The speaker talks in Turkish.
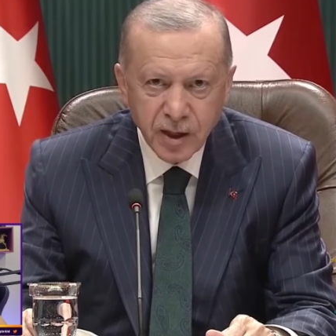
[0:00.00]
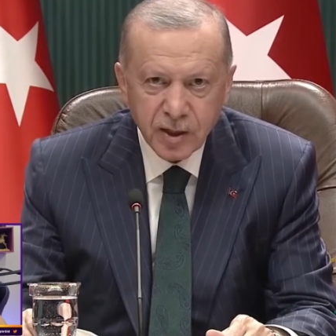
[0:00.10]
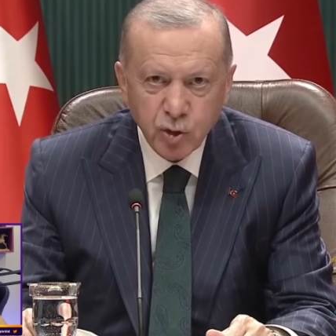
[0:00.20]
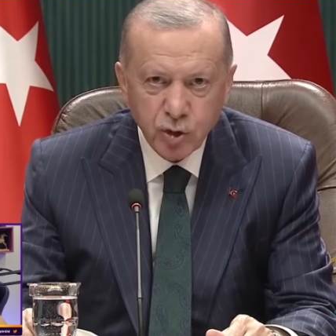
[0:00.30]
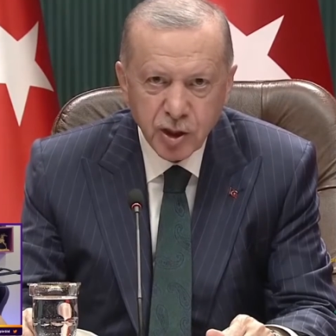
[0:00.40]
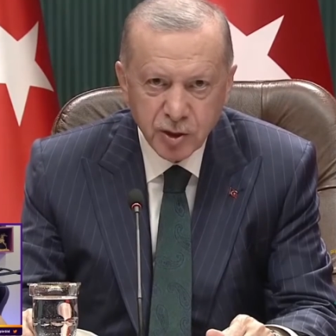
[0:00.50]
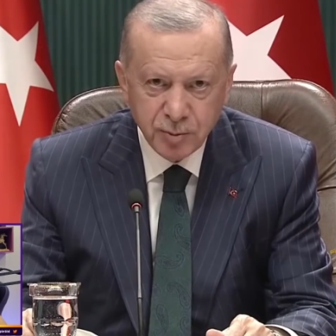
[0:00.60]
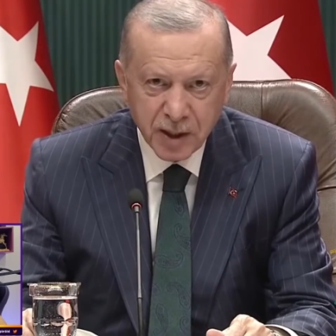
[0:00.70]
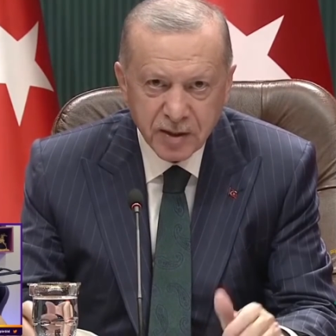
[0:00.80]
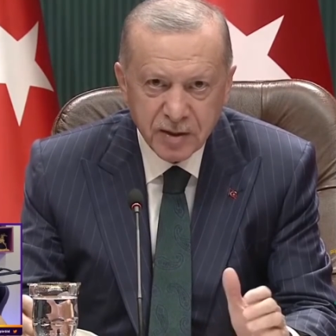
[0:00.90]
Daha çok
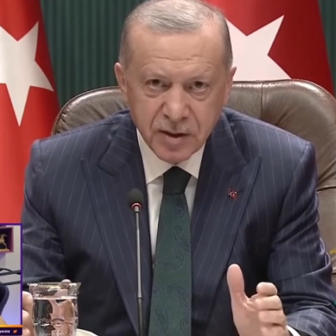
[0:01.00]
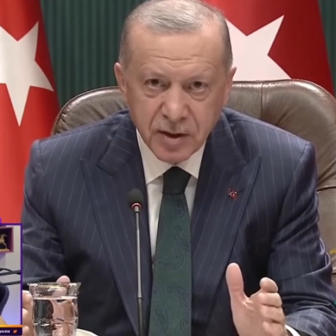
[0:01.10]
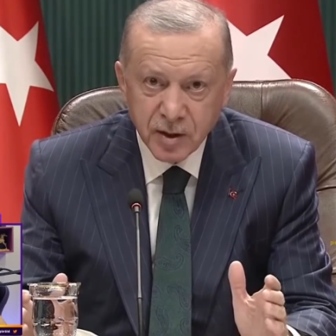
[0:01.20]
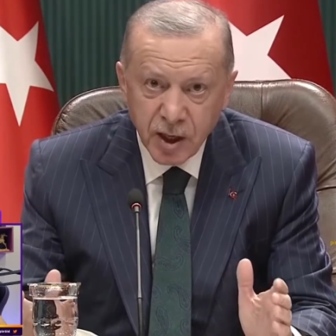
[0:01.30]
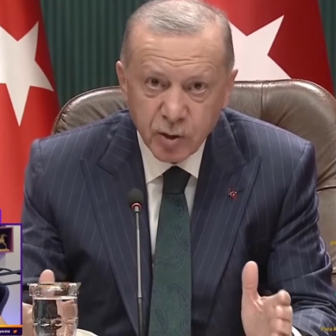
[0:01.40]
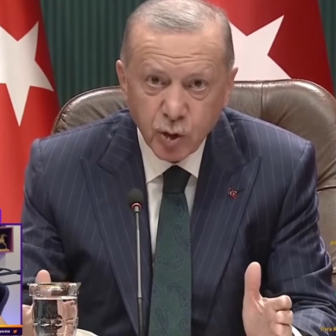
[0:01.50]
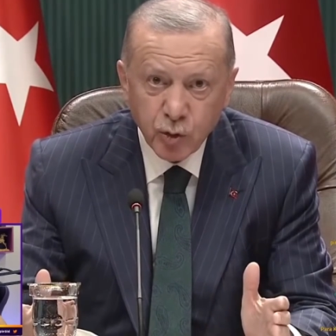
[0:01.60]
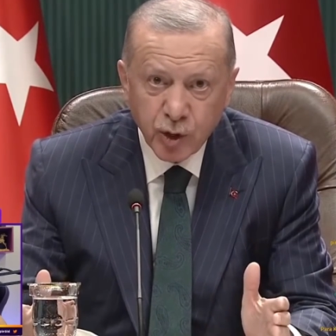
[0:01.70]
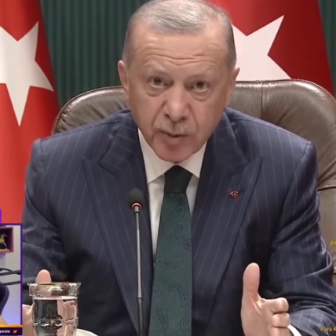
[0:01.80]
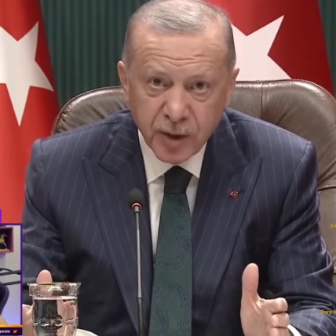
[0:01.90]
çalışmak, daha
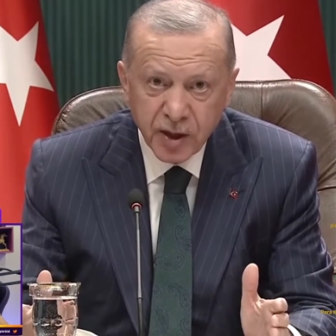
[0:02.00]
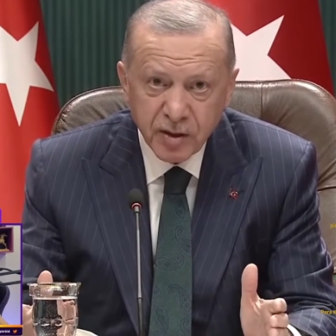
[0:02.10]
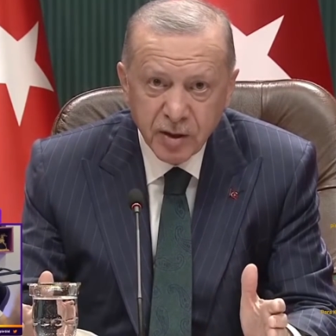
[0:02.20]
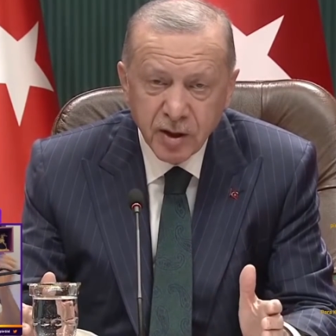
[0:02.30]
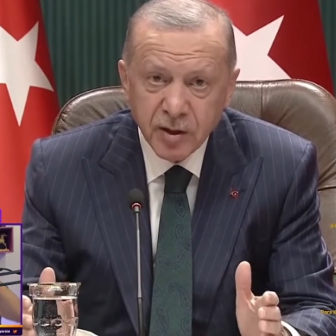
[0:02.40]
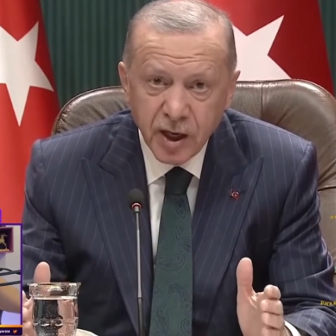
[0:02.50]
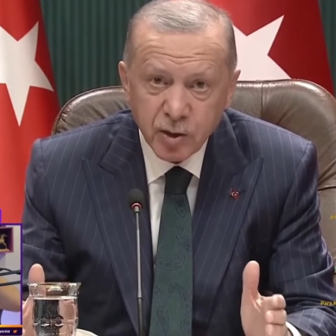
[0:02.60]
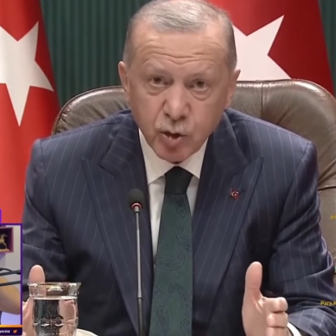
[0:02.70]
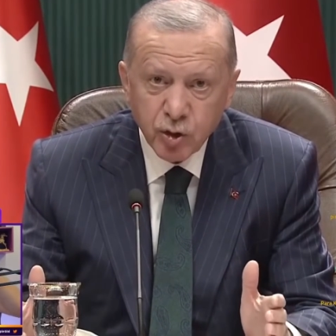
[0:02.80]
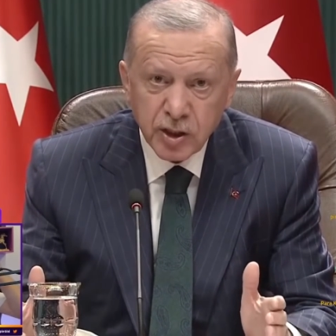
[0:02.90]
çok üretmek,
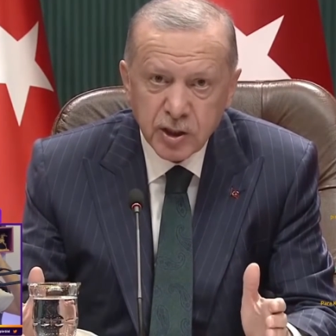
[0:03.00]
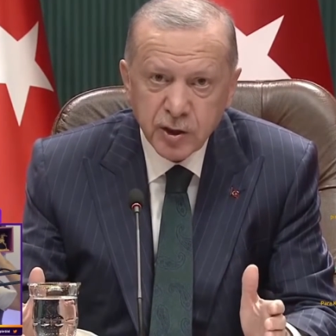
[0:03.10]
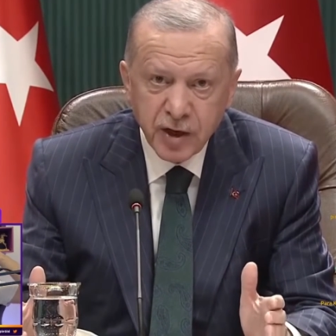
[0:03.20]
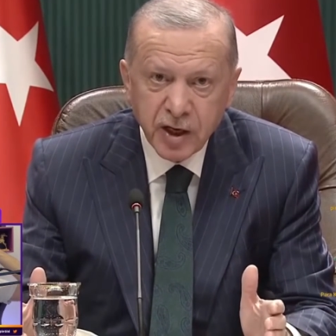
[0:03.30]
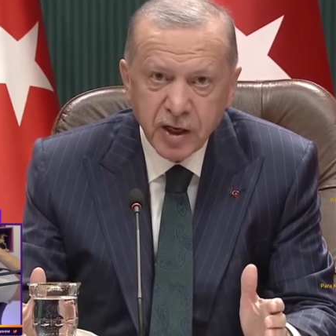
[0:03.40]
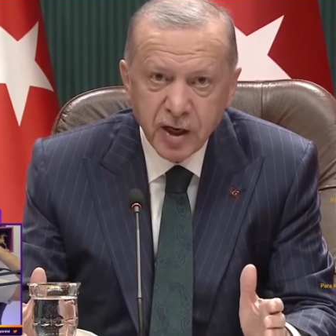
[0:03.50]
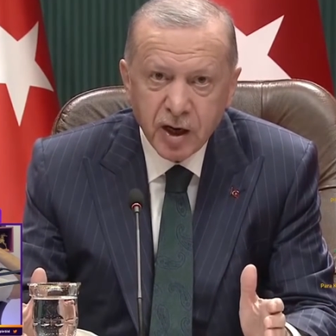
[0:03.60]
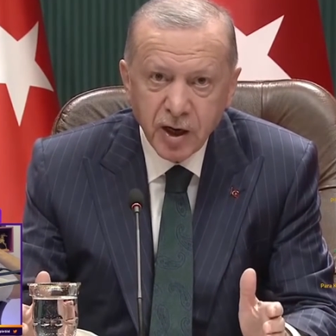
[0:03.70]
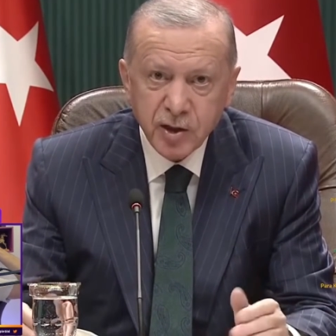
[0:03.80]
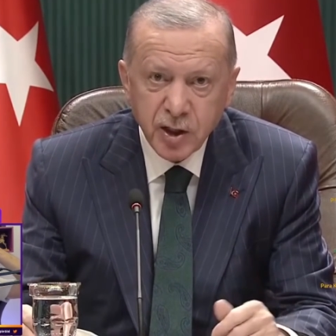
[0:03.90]
daha çok iş ve
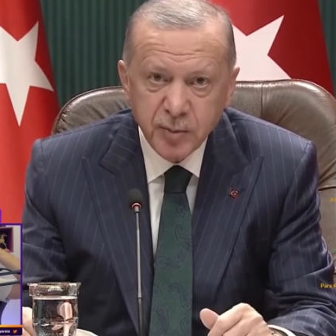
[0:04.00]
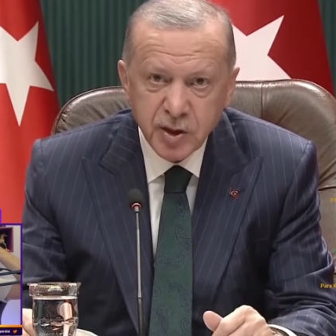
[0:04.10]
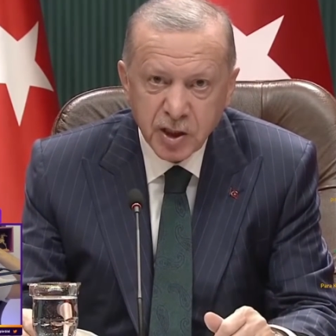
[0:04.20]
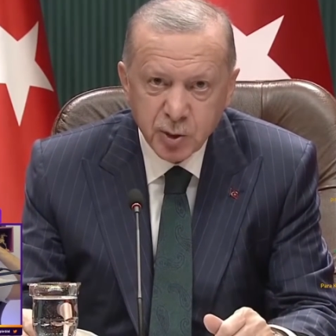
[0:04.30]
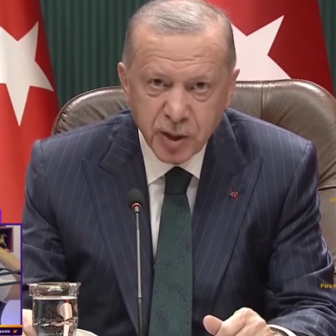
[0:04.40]
aş kapısı